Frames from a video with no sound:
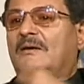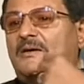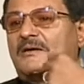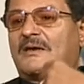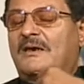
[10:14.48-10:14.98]

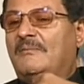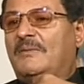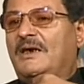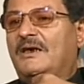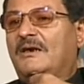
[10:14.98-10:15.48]
الصليب
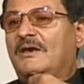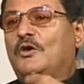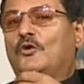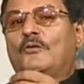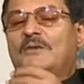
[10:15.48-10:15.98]
باين
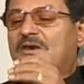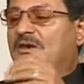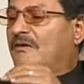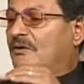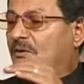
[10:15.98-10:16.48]

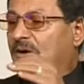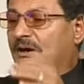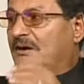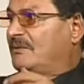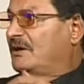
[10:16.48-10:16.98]
وماشيين الدنيا
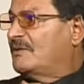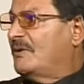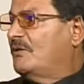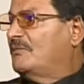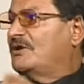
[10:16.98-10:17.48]
دي بالنسبه
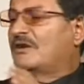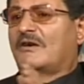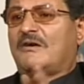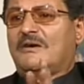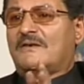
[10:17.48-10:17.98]
لهم مش هنا
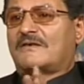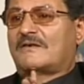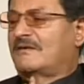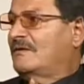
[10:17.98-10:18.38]
خالص